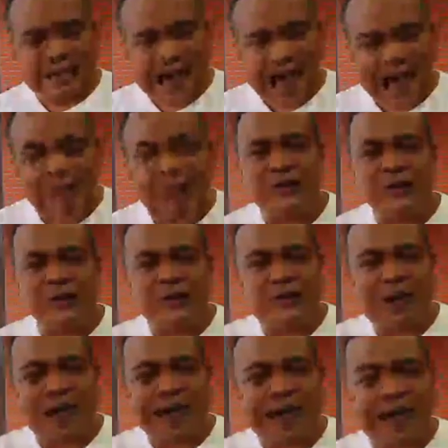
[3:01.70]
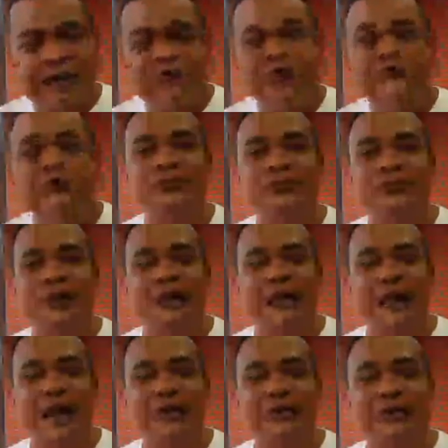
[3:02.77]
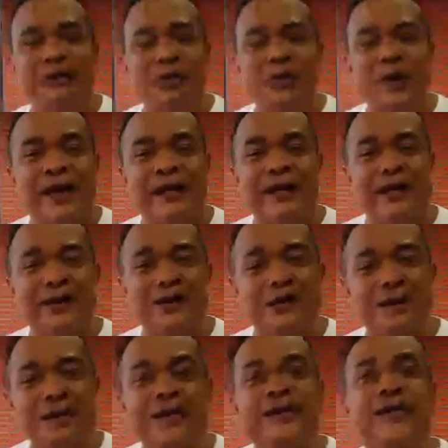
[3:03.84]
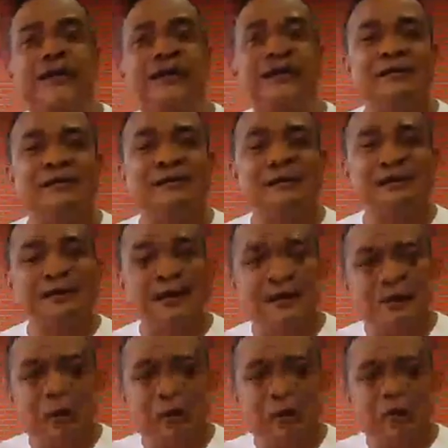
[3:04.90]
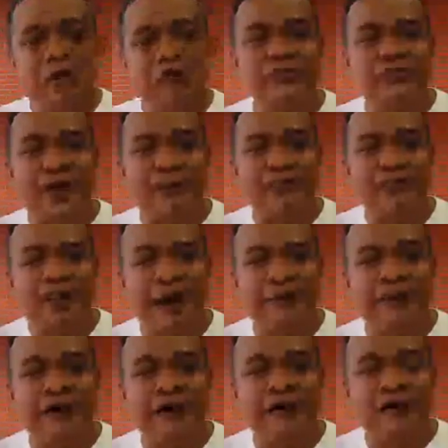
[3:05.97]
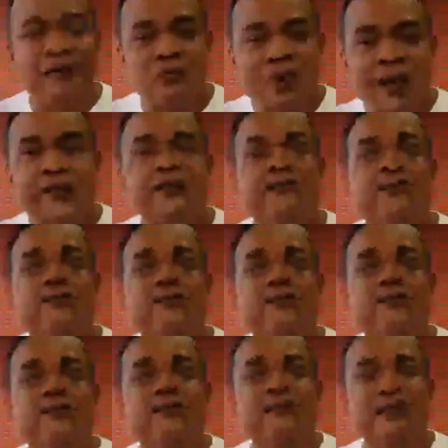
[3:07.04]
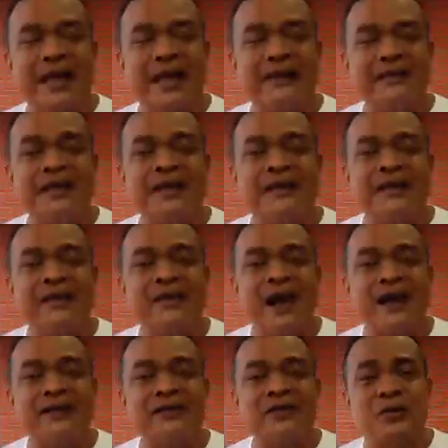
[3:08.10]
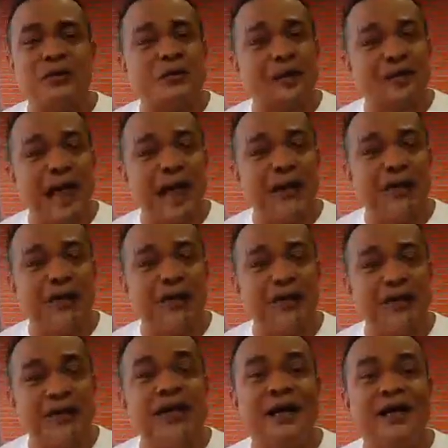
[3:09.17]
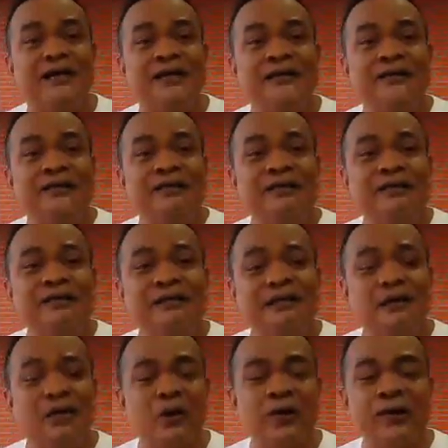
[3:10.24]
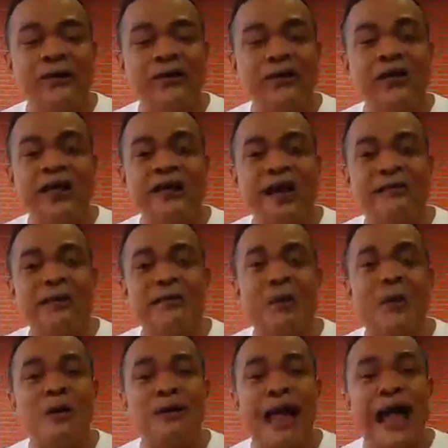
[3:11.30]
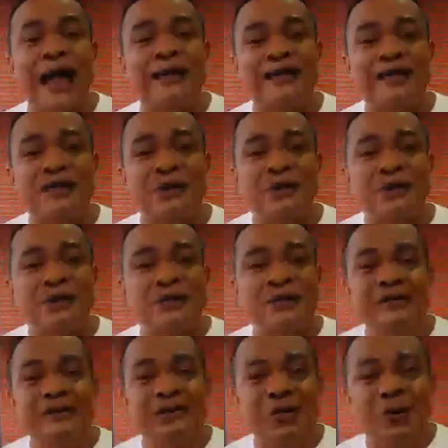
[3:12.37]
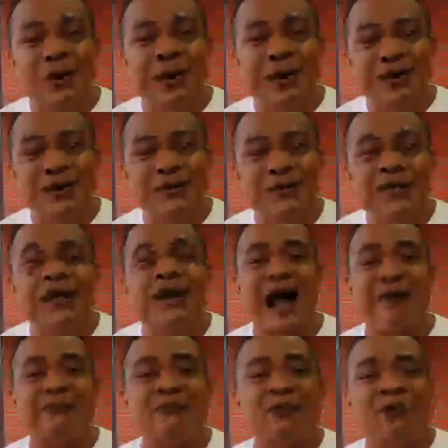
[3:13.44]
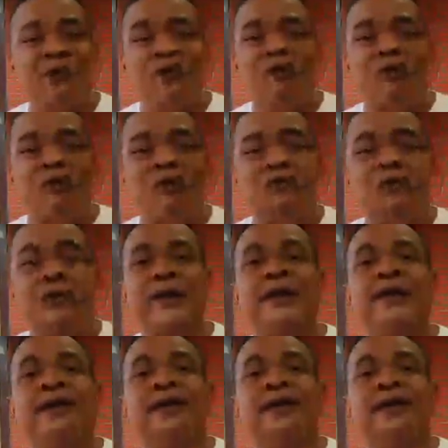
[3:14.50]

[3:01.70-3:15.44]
หน้าคนอื่นว่าเลวแล้วตัวเองจะต้องดี หรือโกหกซ้ำๆกันทุกวันในเรื่องเดียวกันจนกระทั่งคนเชื่อ คนอื่นเชื่อยังไม่พอท้ายที่สุด ตัวเองก็เชื่อคำโกหกของตัวเอง